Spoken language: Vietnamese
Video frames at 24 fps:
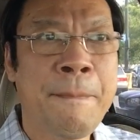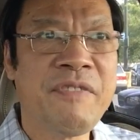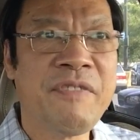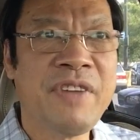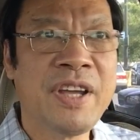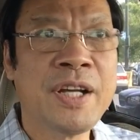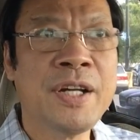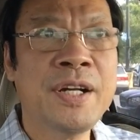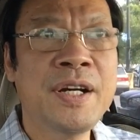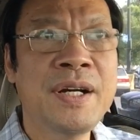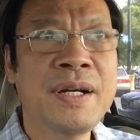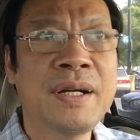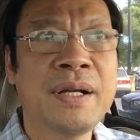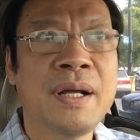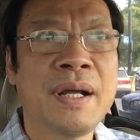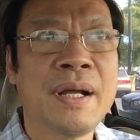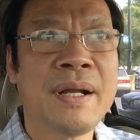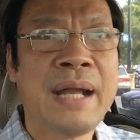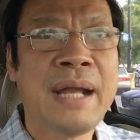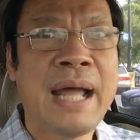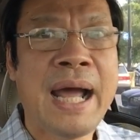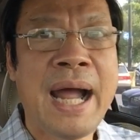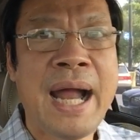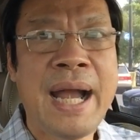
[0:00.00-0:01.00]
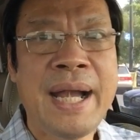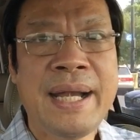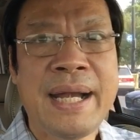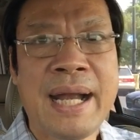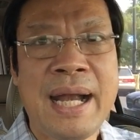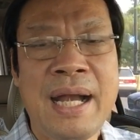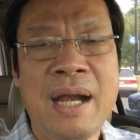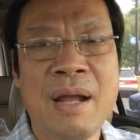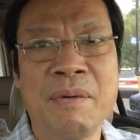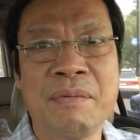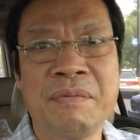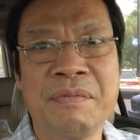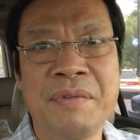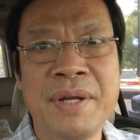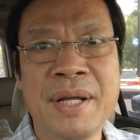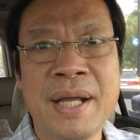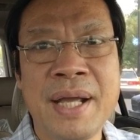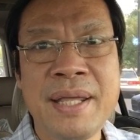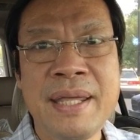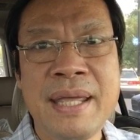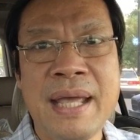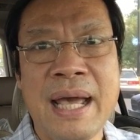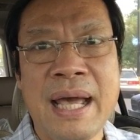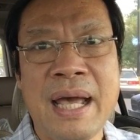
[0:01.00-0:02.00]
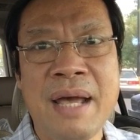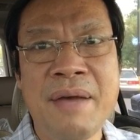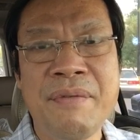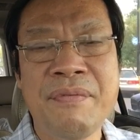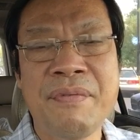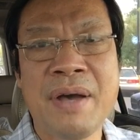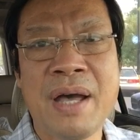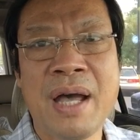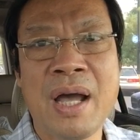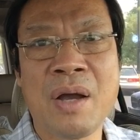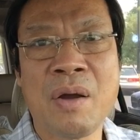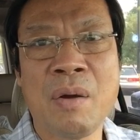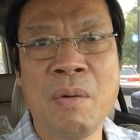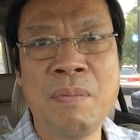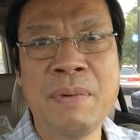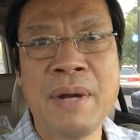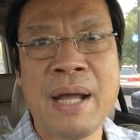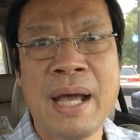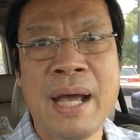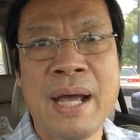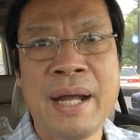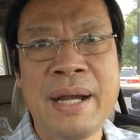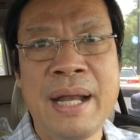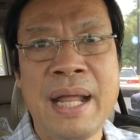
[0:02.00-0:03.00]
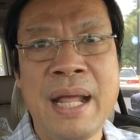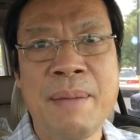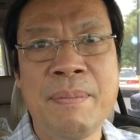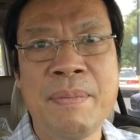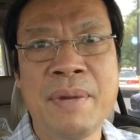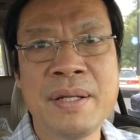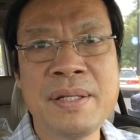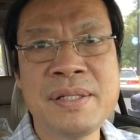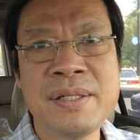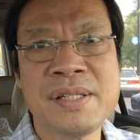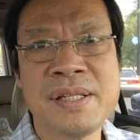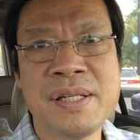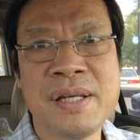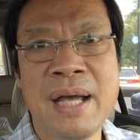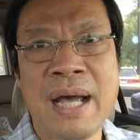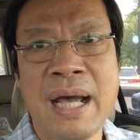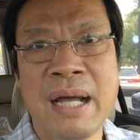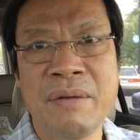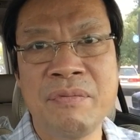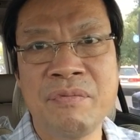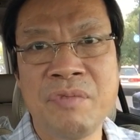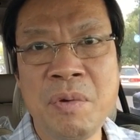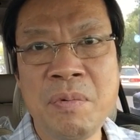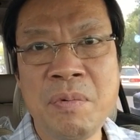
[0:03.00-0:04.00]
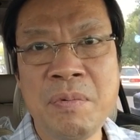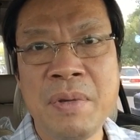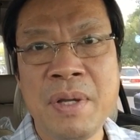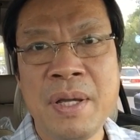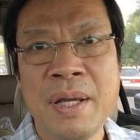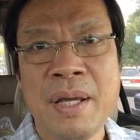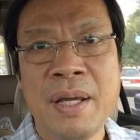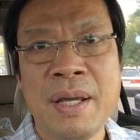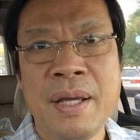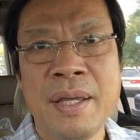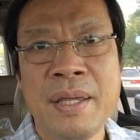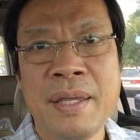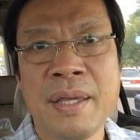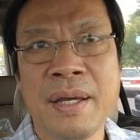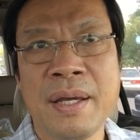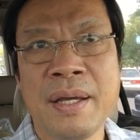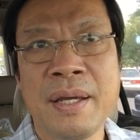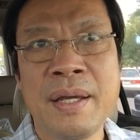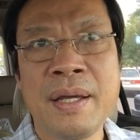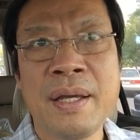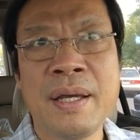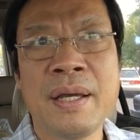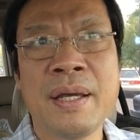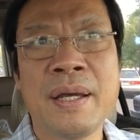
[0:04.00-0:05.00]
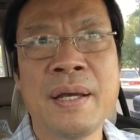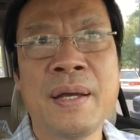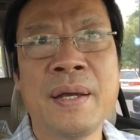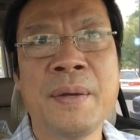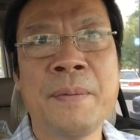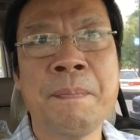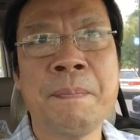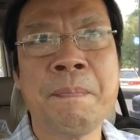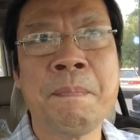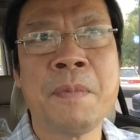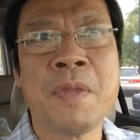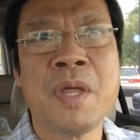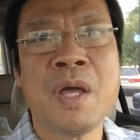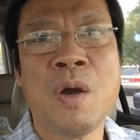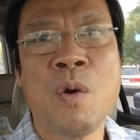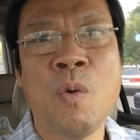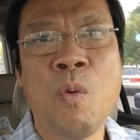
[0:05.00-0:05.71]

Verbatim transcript: Việt Hương đã trải lòng với khán giả và cũng đã đem đến sự hạnh phúc những uh,